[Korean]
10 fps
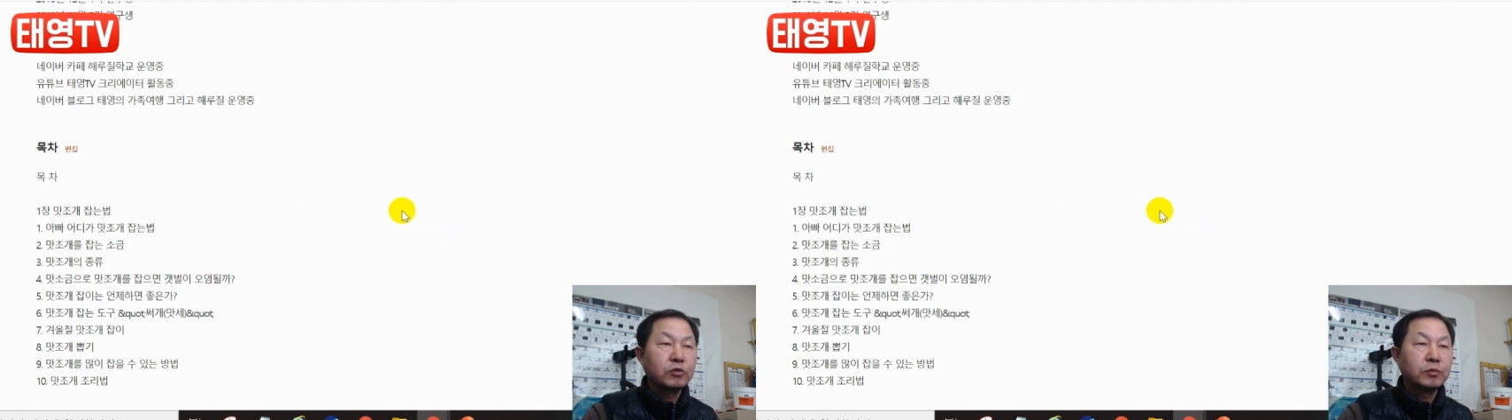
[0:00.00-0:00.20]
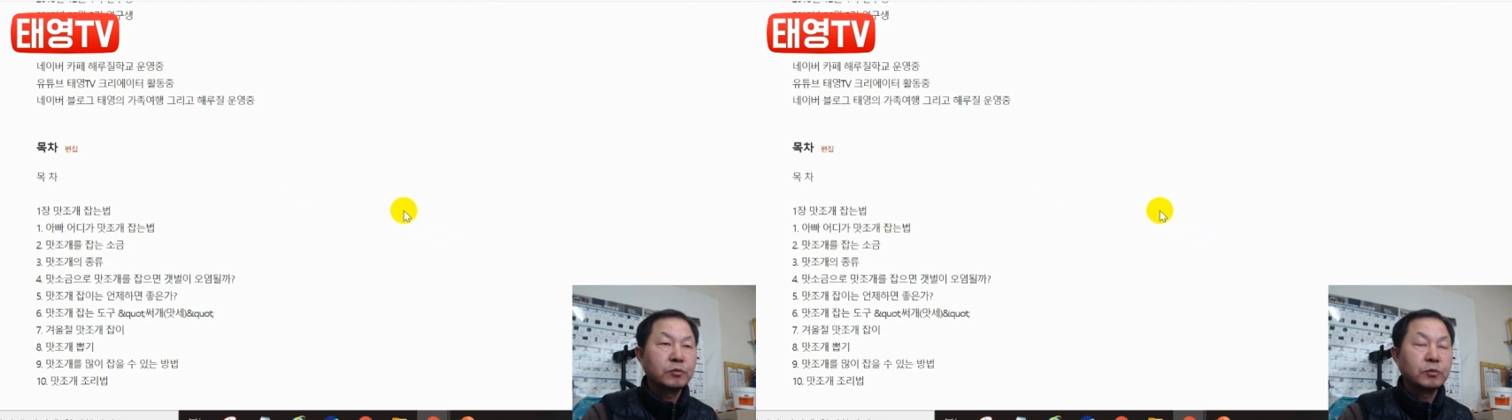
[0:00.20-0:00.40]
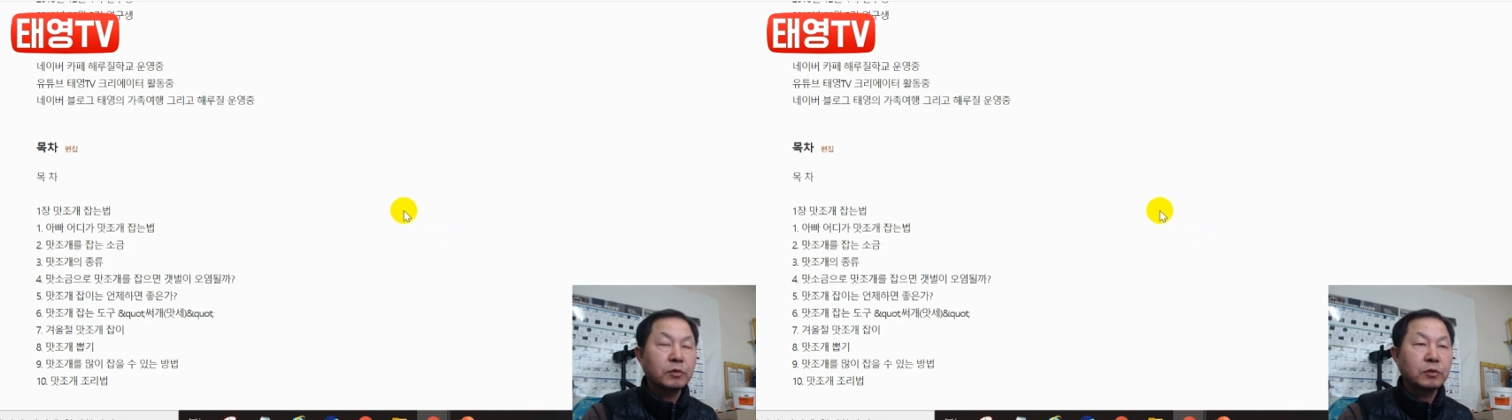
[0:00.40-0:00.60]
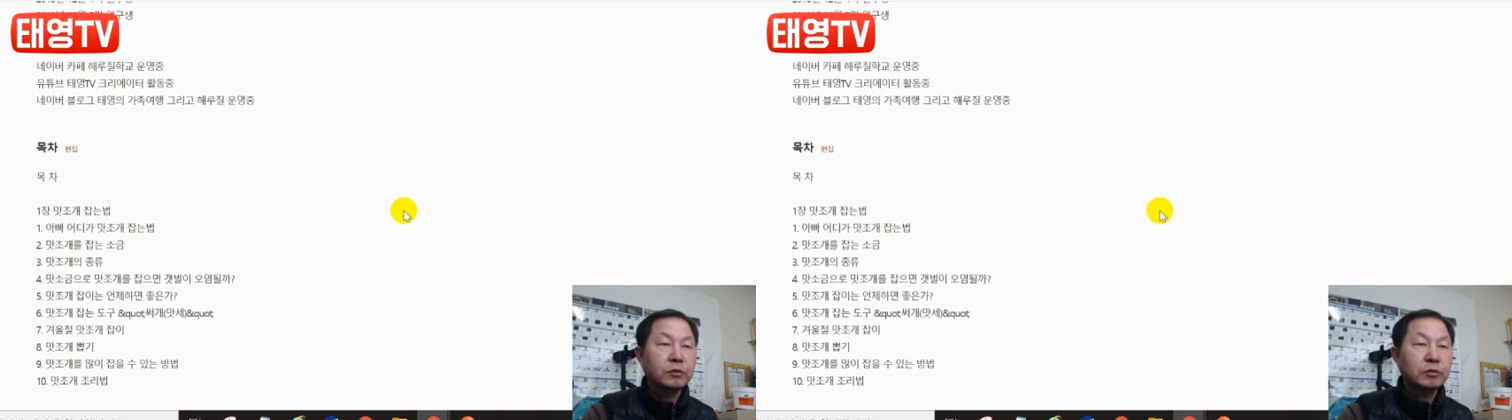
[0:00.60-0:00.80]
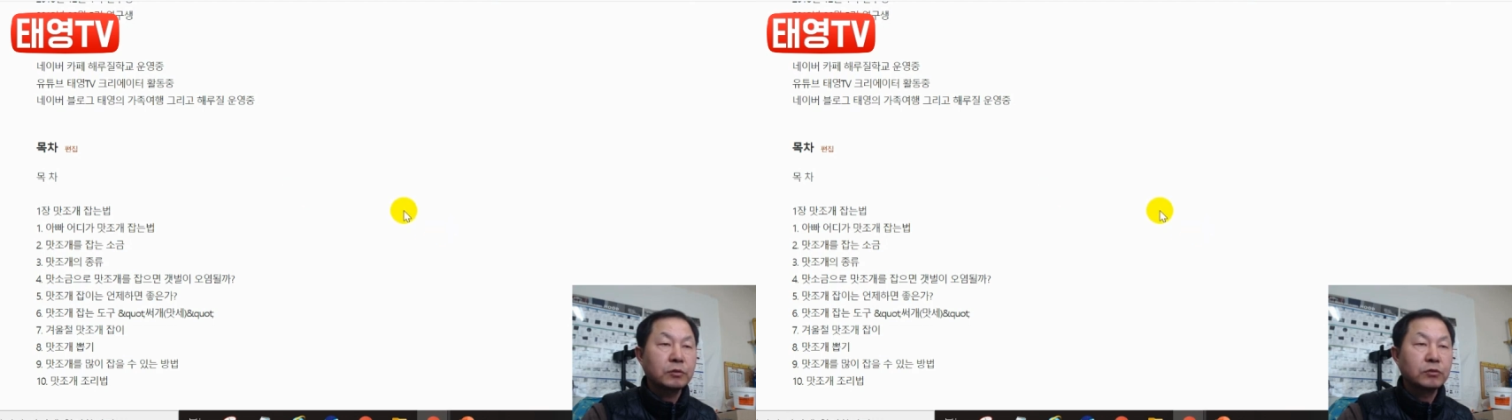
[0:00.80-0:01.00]

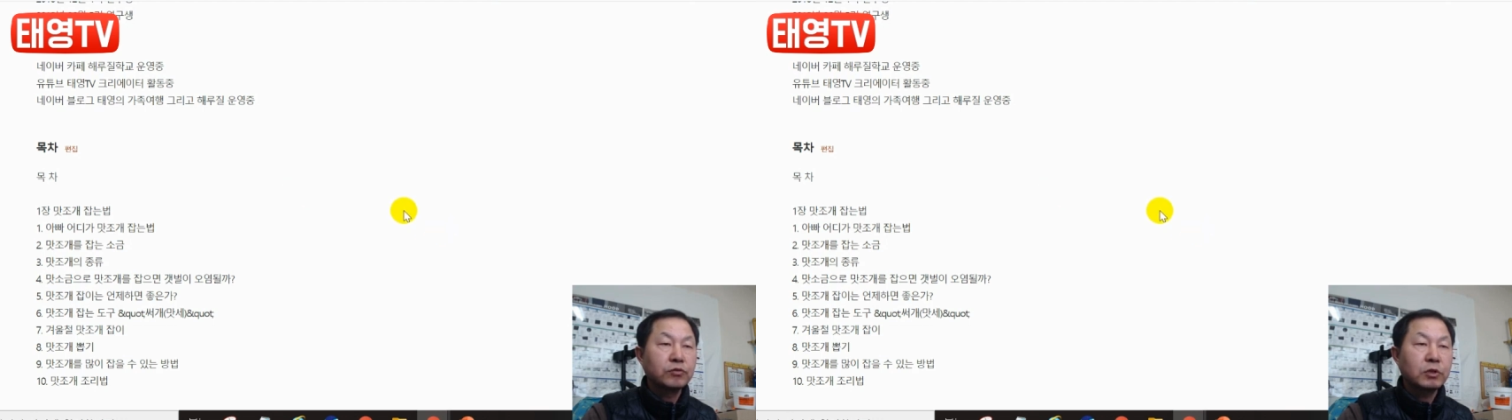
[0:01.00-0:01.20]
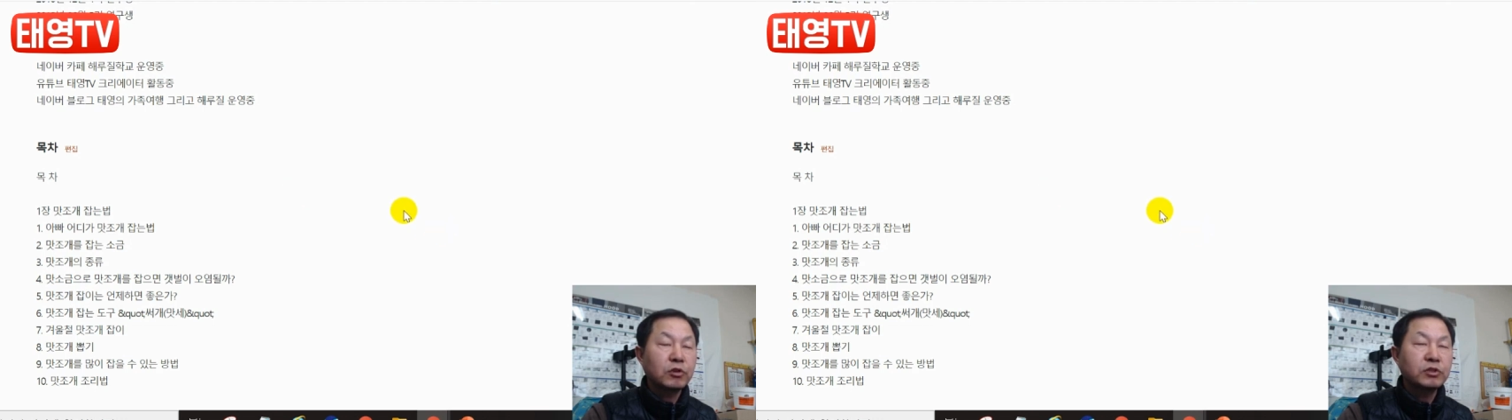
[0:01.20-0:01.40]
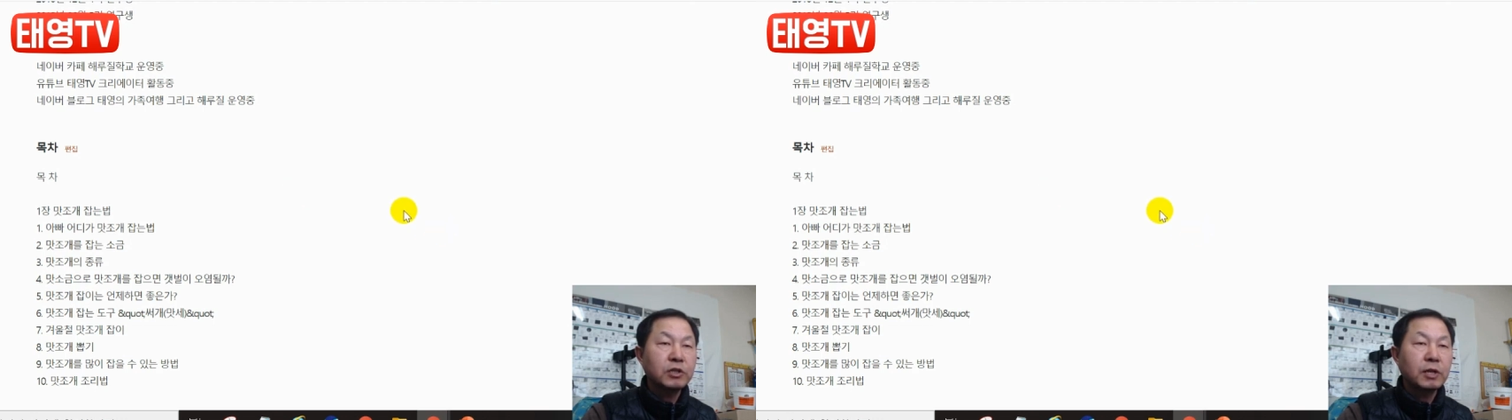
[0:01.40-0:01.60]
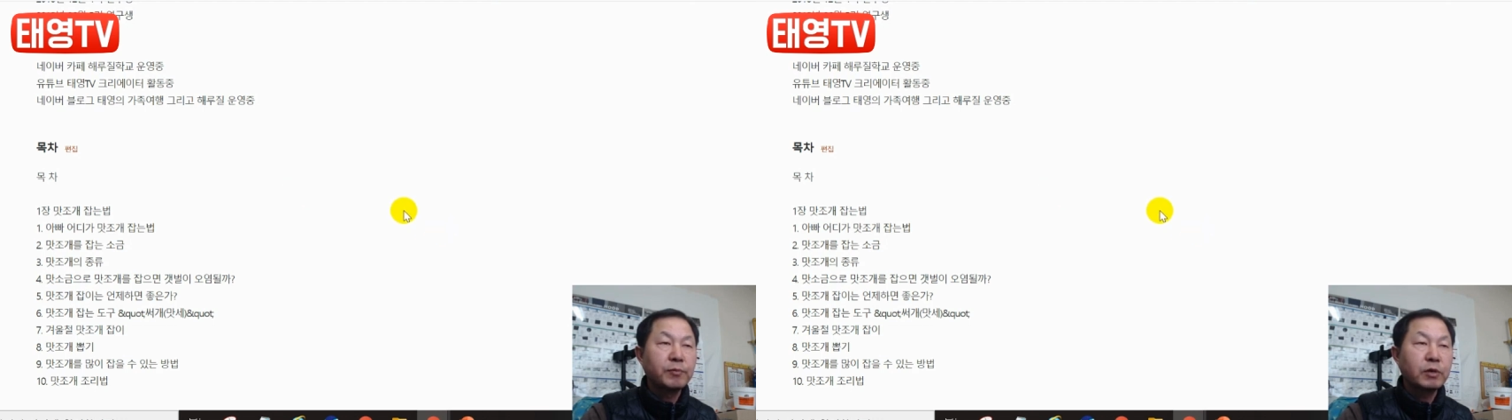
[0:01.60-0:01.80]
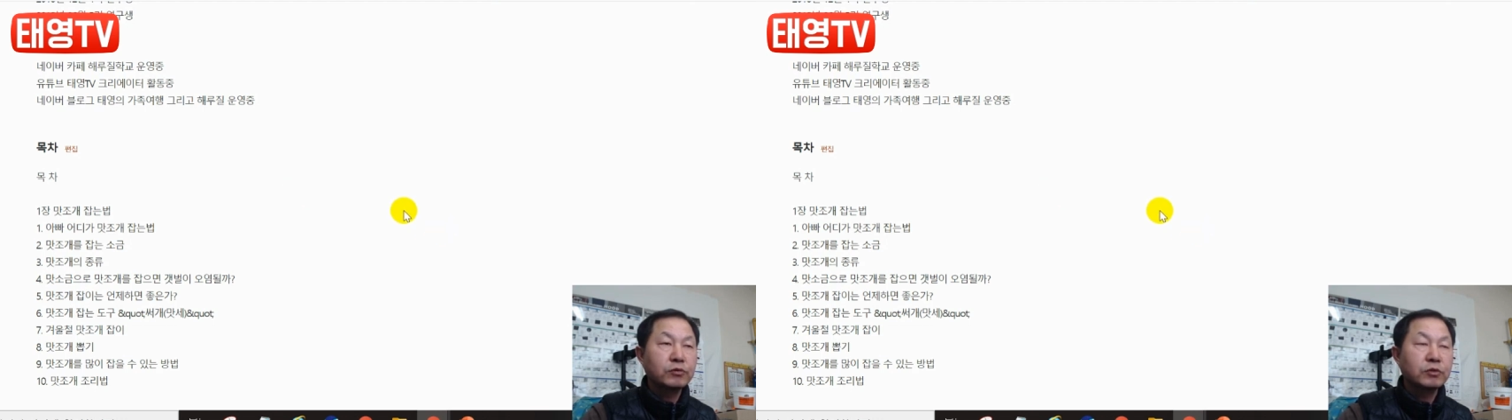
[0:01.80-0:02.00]
좀그 누구의 터치를
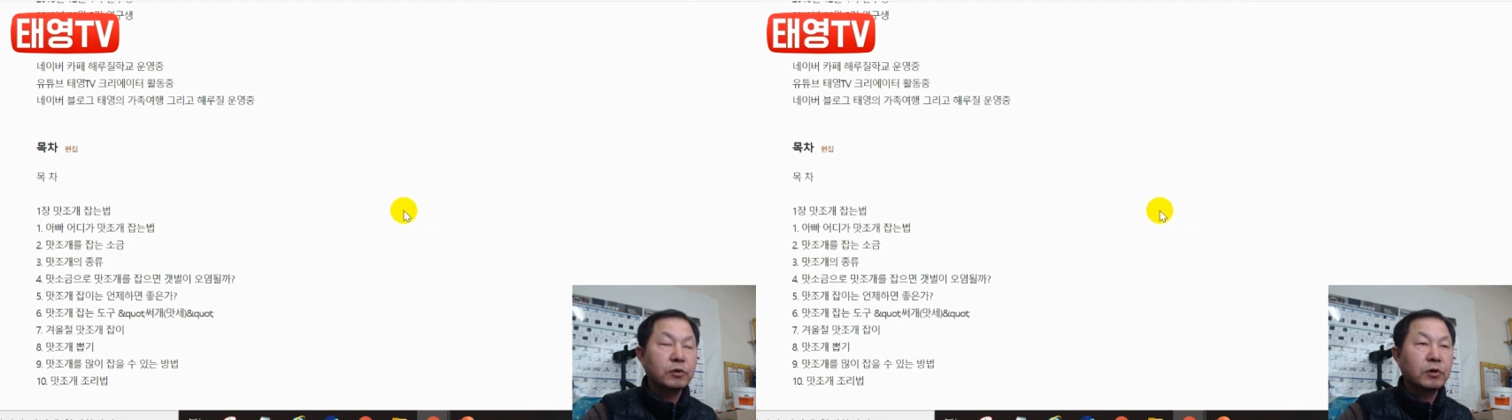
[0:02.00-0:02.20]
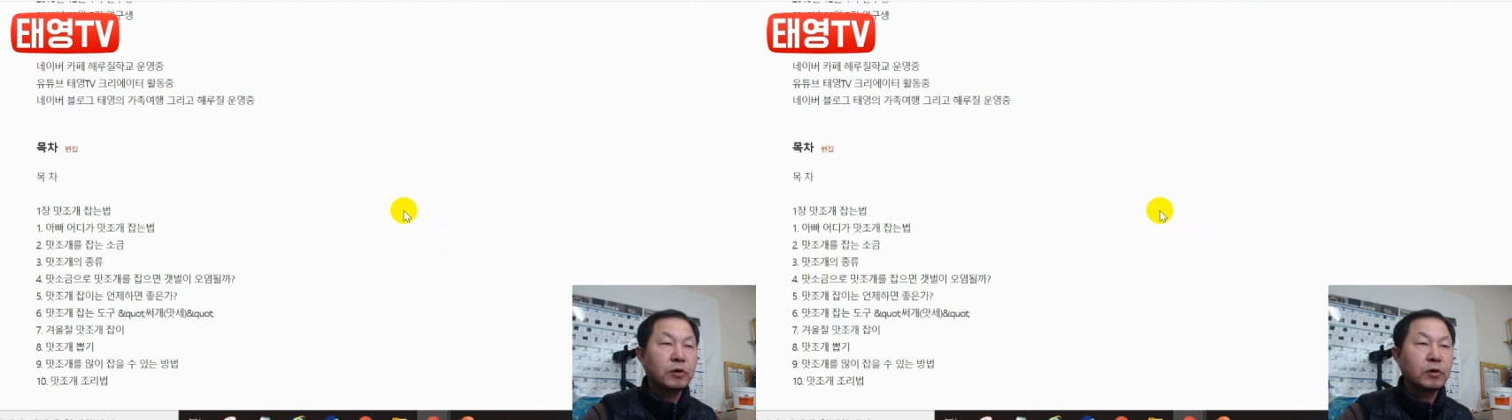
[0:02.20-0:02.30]
안 받고서